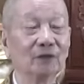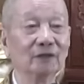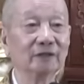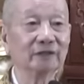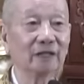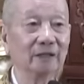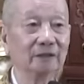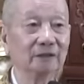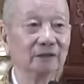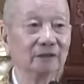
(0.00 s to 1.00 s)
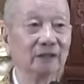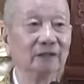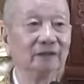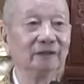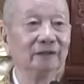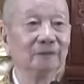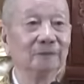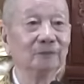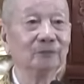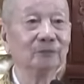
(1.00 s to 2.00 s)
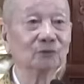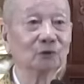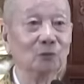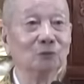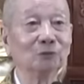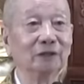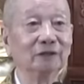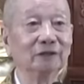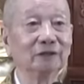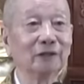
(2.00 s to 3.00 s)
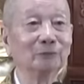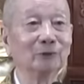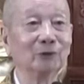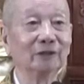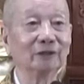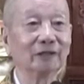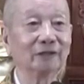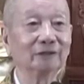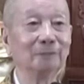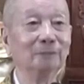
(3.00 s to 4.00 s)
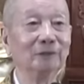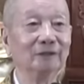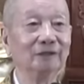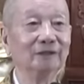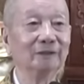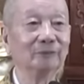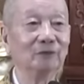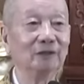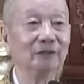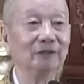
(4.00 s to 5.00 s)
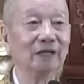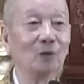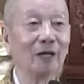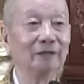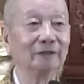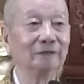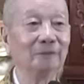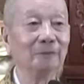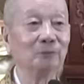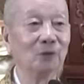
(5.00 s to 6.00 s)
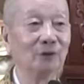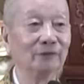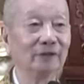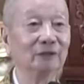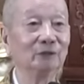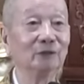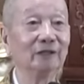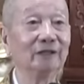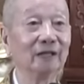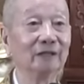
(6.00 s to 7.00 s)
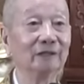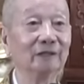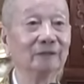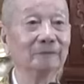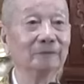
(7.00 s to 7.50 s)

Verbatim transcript: cho nên sáng thức dậy tụng một thời kinh xong rồi đó thấy tâm mình yên thì đi ra ngoài nữa mọi việc đều dễ dàng hết